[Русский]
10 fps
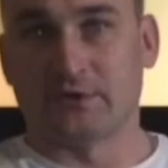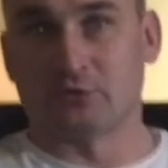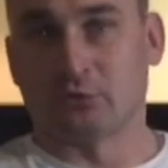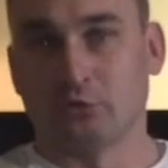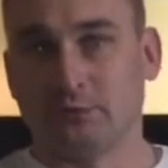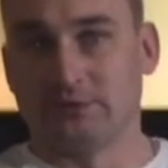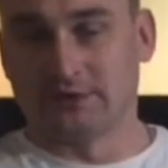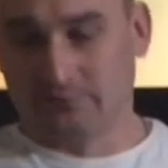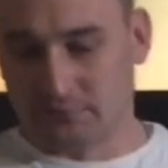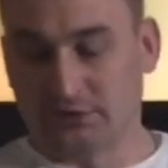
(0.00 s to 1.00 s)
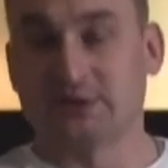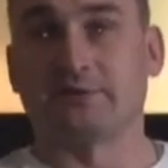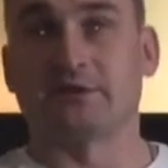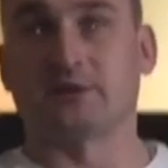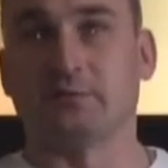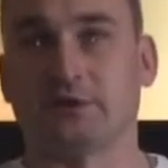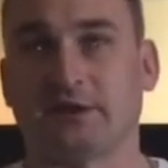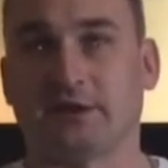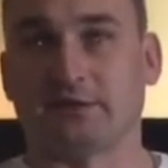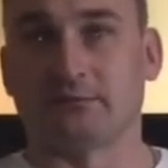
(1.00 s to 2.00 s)
Что думаете вы, пишите ваши
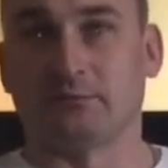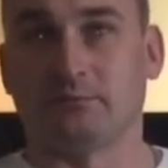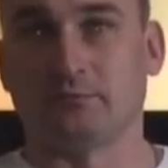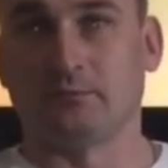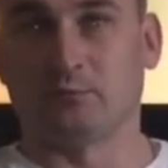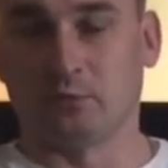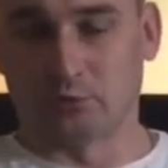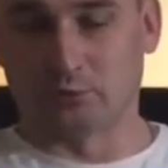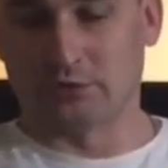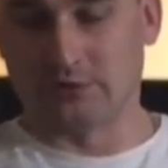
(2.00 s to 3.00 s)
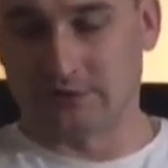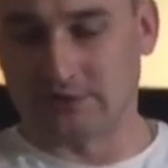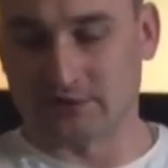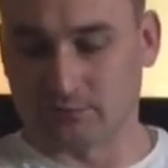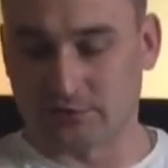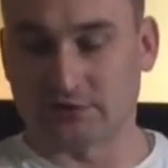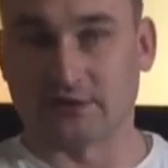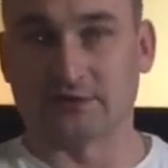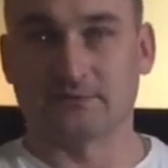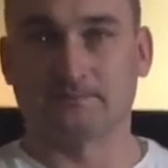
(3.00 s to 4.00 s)
комментарии. Будет очень интересно почитать.